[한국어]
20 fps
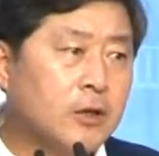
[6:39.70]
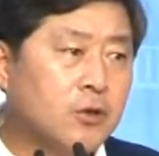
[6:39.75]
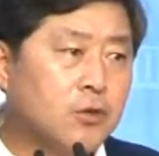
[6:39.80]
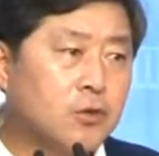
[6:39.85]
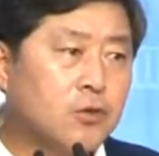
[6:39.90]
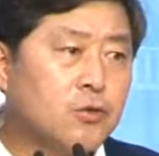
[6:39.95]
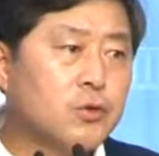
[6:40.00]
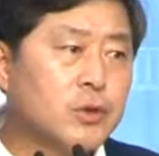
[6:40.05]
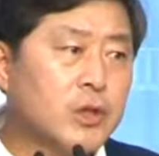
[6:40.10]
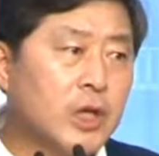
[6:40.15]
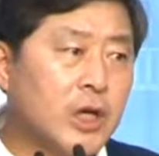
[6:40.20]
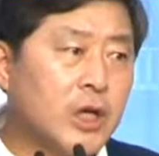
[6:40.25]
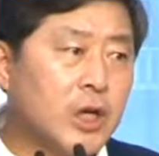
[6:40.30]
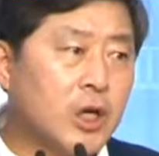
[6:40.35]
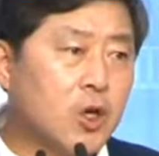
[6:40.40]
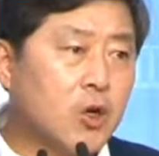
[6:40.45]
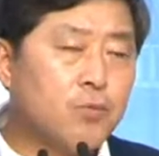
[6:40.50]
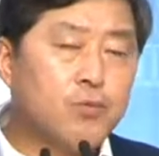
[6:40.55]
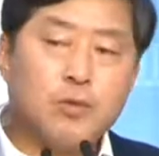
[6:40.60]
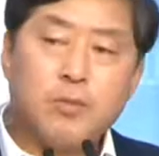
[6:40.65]
육군
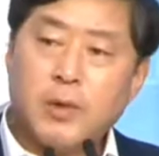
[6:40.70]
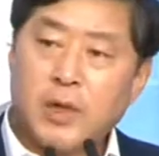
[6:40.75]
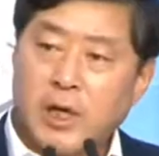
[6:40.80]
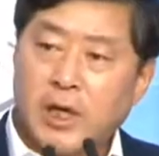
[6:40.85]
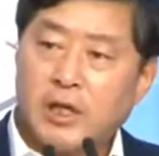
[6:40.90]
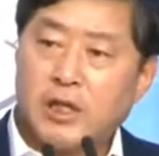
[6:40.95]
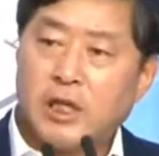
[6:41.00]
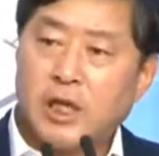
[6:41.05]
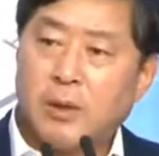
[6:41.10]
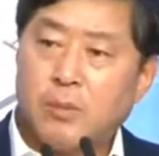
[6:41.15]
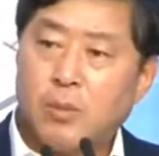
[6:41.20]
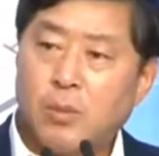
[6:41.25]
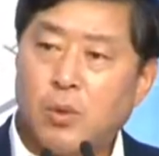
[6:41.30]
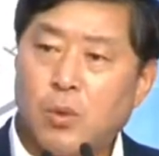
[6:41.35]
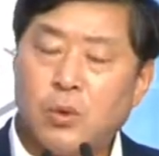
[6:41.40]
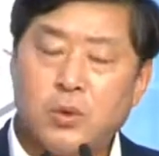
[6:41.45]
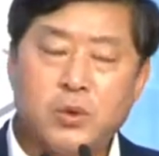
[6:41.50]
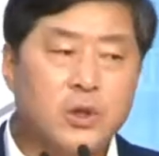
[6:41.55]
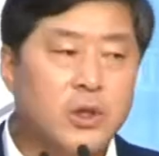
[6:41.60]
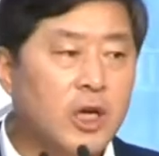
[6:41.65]
사관학교뿐만 아니라
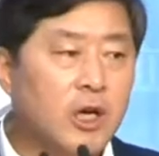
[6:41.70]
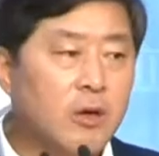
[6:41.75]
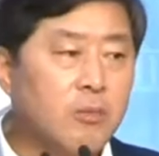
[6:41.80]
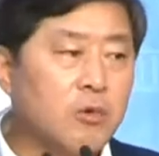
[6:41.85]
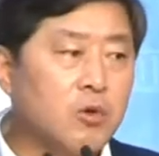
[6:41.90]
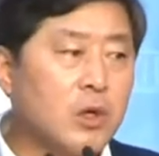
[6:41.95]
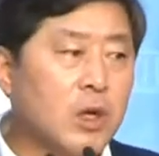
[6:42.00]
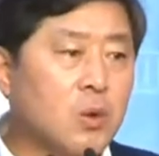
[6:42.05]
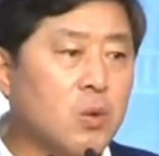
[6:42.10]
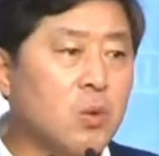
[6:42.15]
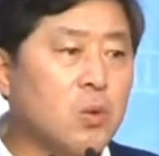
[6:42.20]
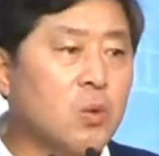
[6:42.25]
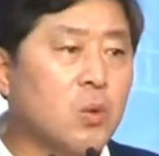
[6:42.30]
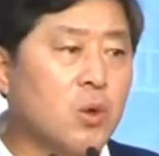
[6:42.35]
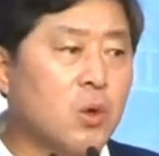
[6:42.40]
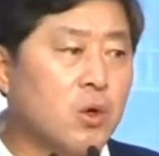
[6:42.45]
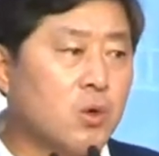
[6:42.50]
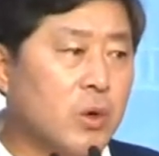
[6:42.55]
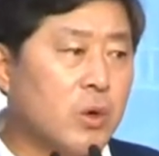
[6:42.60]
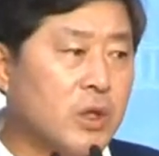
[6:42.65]
모든 대한민국의
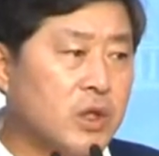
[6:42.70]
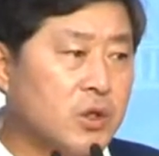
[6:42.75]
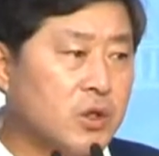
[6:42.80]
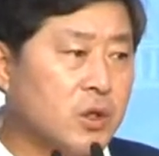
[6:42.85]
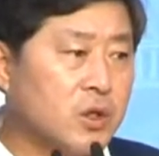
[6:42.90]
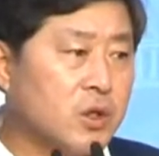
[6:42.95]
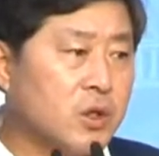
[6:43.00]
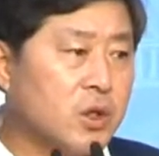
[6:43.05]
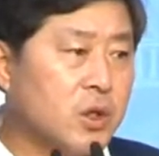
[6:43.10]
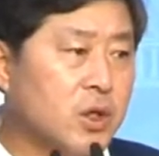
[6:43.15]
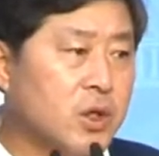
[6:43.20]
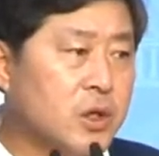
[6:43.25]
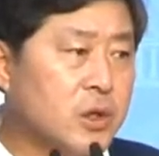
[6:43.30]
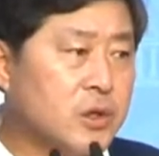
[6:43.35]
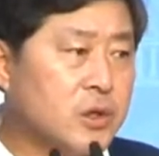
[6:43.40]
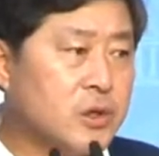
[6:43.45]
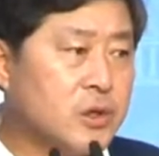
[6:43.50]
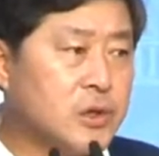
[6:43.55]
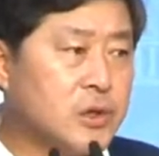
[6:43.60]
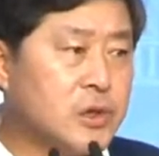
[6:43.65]
공공기관 이전은
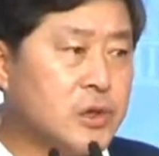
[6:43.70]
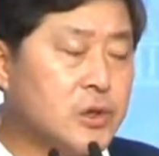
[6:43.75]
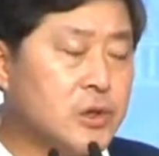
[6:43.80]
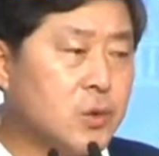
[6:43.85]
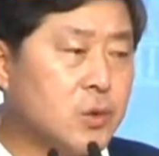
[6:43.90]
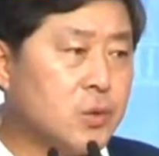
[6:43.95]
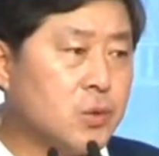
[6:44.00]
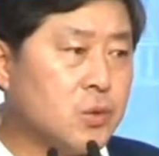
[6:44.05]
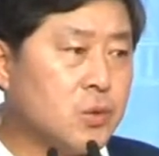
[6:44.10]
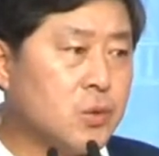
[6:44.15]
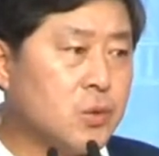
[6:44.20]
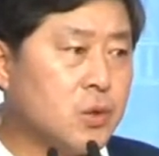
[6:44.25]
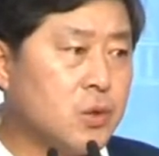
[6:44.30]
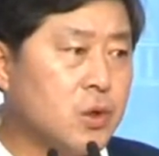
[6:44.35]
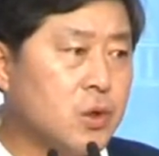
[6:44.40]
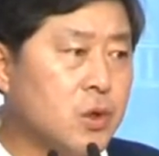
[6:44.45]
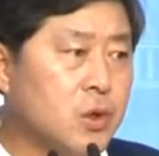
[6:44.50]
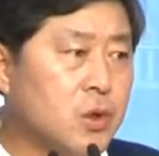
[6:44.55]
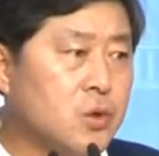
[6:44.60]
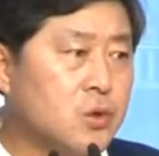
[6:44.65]
실질적으로
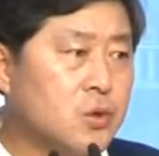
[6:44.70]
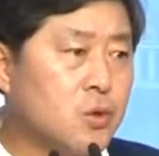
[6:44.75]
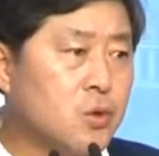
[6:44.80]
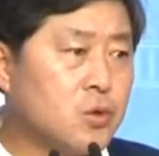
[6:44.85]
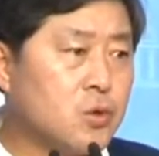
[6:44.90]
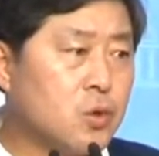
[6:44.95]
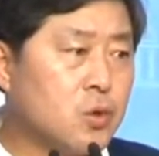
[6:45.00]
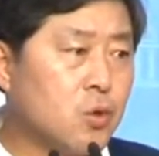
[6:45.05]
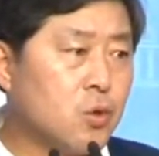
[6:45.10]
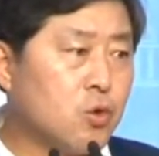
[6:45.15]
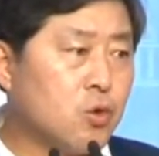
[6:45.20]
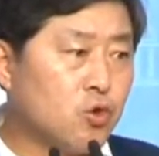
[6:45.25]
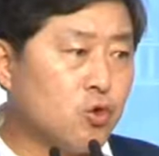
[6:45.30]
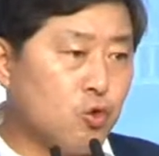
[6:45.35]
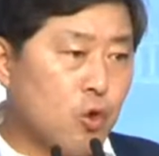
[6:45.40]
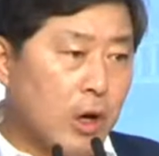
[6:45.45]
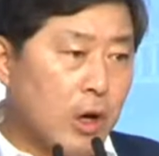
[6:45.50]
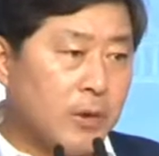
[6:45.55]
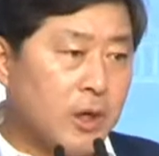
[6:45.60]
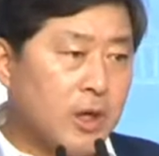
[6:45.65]
서울 수도권은
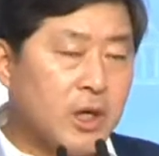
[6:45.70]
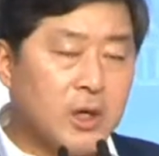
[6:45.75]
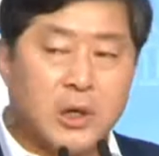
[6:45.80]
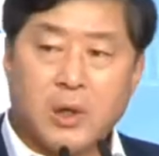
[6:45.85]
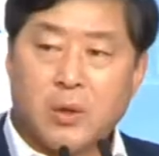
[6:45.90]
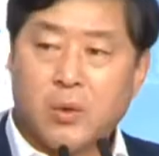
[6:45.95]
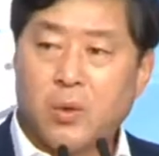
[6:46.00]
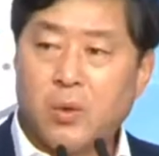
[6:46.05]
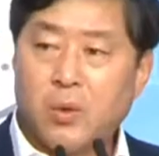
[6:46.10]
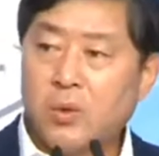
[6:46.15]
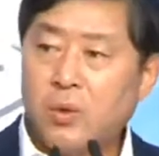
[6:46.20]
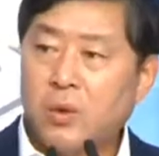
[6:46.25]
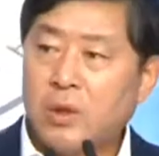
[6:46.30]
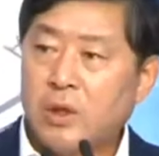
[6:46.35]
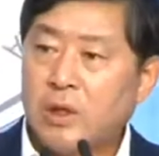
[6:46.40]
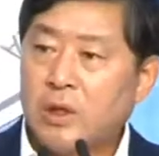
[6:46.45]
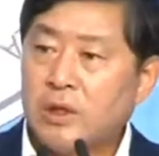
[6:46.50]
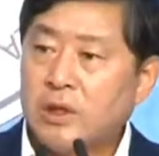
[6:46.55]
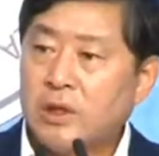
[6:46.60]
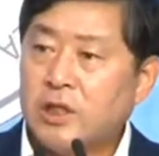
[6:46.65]
과밀화되고
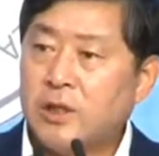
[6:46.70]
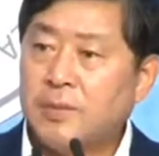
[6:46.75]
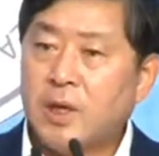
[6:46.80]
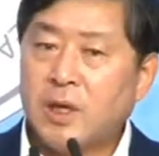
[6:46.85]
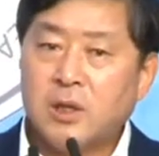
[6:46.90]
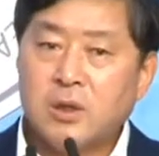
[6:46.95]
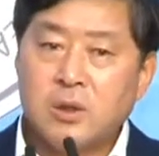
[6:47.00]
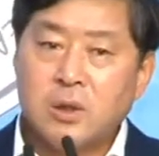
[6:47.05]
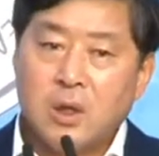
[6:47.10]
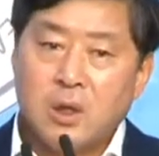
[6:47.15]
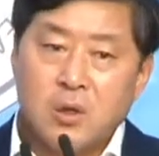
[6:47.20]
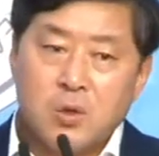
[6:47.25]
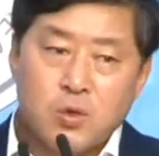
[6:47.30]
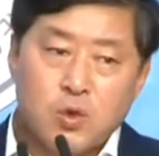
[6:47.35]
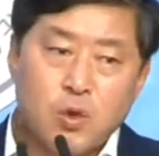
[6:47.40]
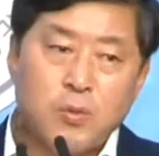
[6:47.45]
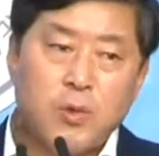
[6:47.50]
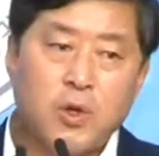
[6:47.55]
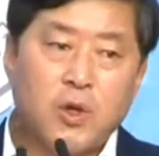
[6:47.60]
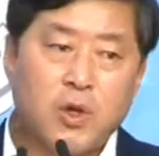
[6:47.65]
지방은
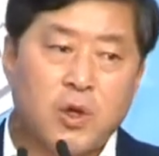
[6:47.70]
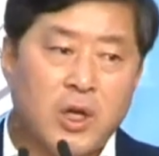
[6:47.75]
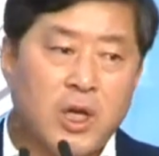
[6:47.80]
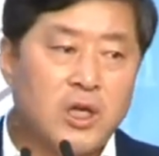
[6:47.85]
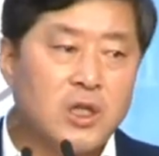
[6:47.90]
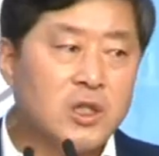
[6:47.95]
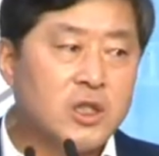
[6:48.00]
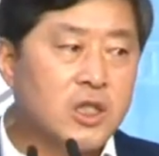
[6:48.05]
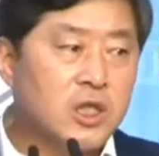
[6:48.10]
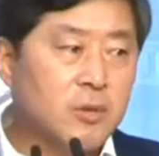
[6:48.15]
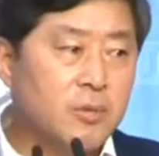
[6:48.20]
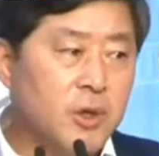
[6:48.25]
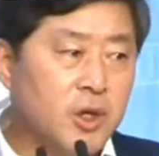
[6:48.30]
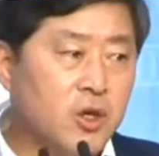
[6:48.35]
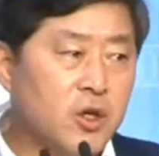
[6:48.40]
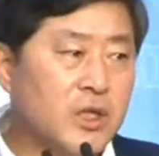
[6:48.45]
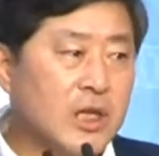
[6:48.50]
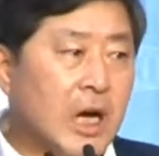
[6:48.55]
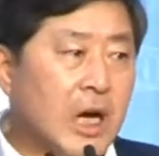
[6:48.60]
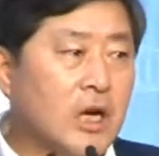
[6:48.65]
소멸화되는 지금
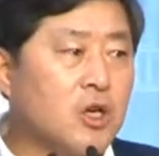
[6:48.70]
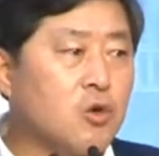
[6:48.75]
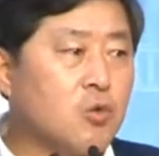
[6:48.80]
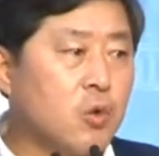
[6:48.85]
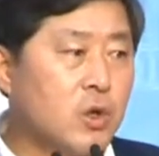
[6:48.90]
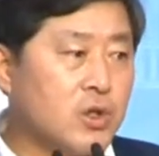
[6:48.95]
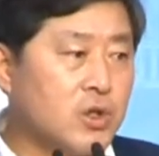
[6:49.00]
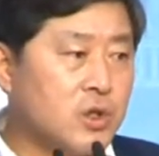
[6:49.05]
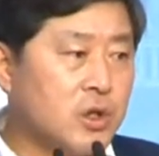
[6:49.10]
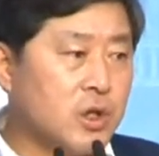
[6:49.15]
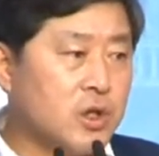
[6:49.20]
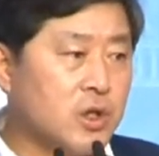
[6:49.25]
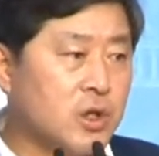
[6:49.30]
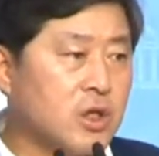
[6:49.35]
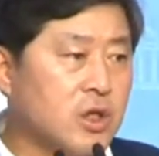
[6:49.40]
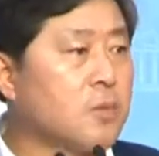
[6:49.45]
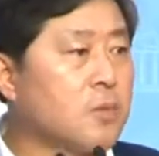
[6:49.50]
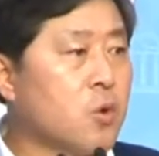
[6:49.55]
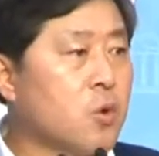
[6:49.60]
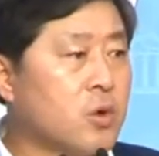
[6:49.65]
이런 양극화 시대를
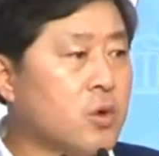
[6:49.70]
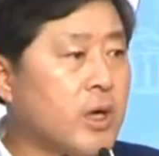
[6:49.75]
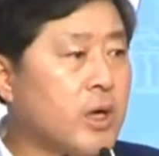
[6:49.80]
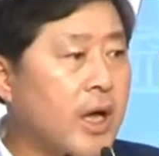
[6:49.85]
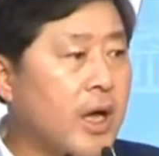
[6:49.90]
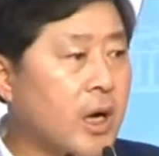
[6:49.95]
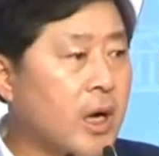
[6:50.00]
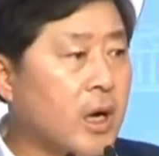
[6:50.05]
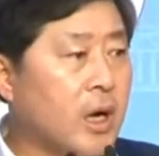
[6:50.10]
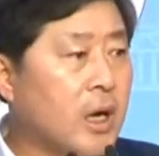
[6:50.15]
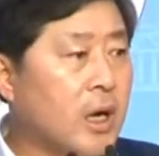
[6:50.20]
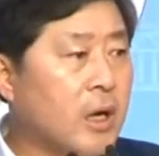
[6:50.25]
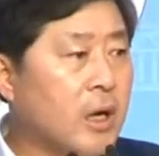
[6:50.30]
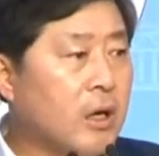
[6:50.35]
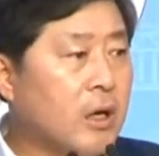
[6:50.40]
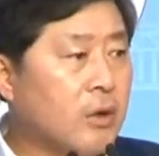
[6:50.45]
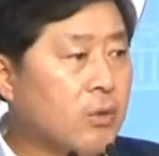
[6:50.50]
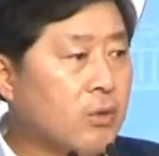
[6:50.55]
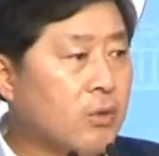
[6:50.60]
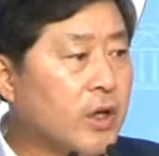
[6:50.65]
극복을 해야
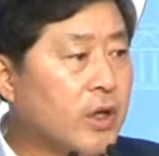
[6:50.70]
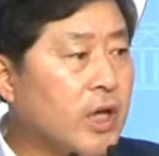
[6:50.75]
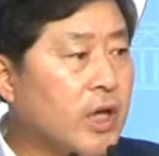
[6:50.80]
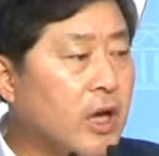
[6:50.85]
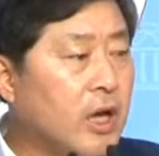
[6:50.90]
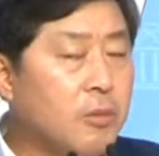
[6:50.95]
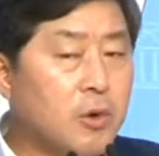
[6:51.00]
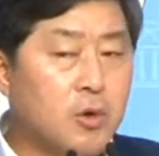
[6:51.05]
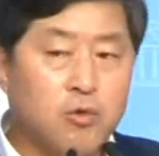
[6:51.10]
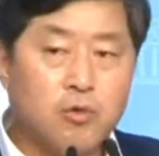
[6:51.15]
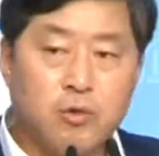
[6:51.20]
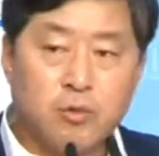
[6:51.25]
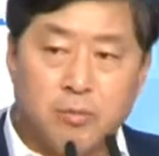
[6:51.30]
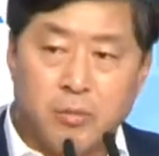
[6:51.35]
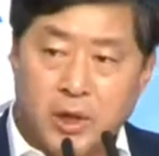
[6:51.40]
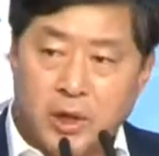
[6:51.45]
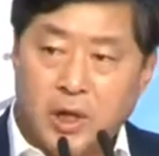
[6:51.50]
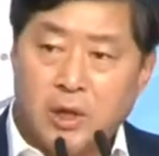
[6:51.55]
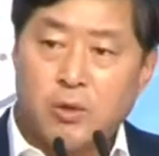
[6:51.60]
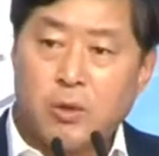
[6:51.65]
우리 대한민국은
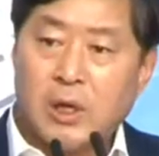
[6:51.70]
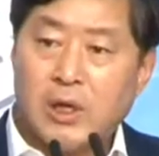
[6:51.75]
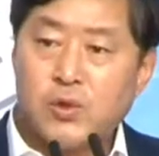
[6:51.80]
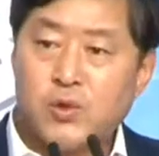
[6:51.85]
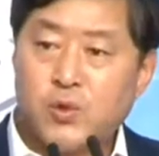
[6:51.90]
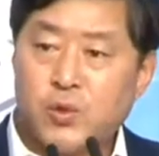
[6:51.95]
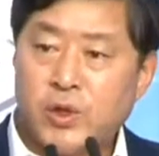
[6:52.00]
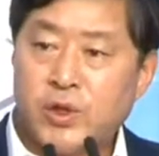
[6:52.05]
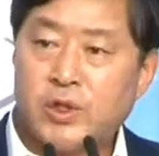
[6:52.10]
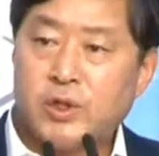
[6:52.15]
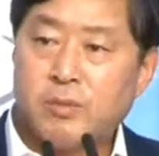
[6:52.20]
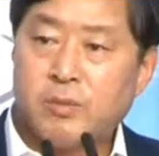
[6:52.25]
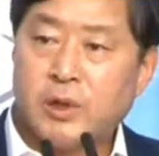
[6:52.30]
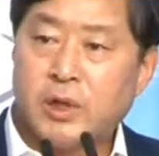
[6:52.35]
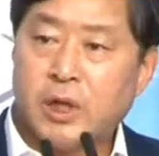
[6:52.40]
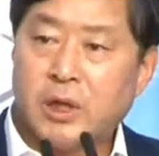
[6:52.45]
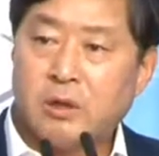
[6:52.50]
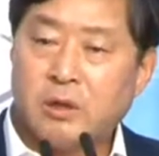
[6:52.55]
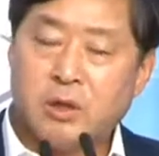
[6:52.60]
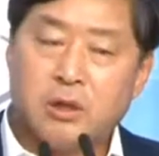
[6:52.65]
미래로 갈 수
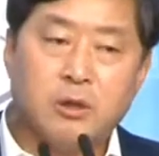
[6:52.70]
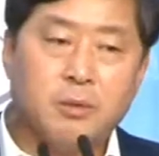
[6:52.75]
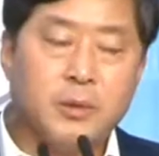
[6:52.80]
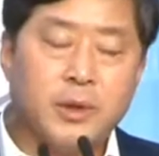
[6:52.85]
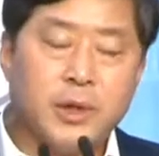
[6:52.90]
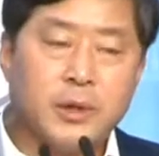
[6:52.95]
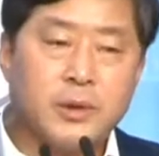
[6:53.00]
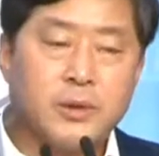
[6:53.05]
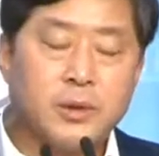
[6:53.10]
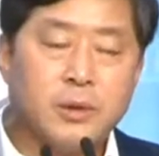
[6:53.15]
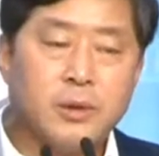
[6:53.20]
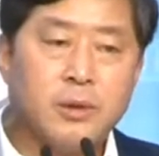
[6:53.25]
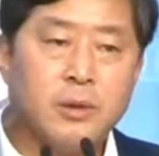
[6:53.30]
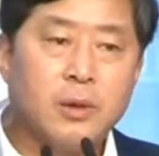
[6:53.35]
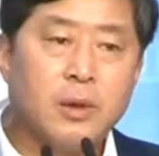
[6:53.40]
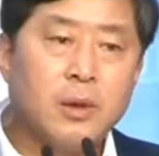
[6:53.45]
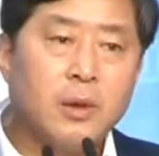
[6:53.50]
있습니다. 그런 의미에서